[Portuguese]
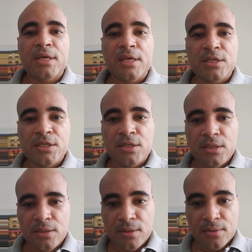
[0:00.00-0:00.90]
que a
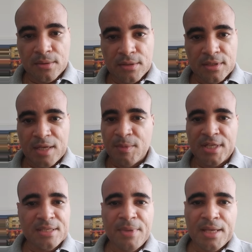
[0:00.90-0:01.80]
gente
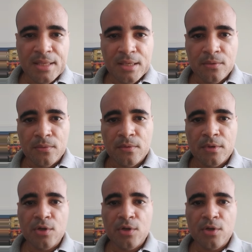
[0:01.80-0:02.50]
termina se perdendo.